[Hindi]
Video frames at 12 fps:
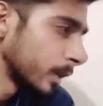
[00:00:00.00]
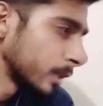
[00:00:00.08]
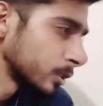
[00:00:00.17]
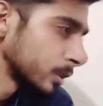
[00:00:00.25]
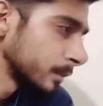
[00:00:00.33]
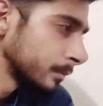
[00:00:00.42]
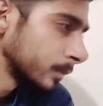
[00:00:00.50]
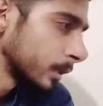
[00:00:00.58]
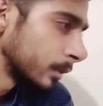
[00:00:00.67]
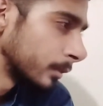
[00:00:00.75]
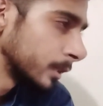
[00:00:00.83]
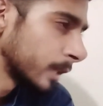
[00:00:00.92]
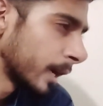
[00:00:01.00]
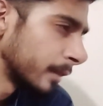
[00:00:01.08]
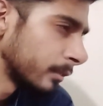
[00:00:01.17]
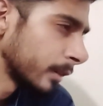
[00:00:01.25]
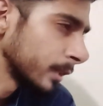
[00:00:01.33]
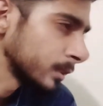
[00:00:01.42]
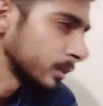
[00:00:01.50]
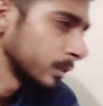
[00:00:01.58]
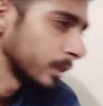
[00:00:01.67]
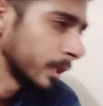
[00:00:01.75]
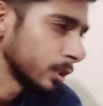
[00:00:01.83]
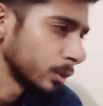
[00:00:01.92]
ग्रेसन वीजा हैंड्रिक्स
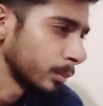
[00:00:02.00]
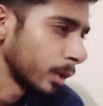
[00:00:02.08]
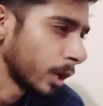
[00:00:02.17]
केसो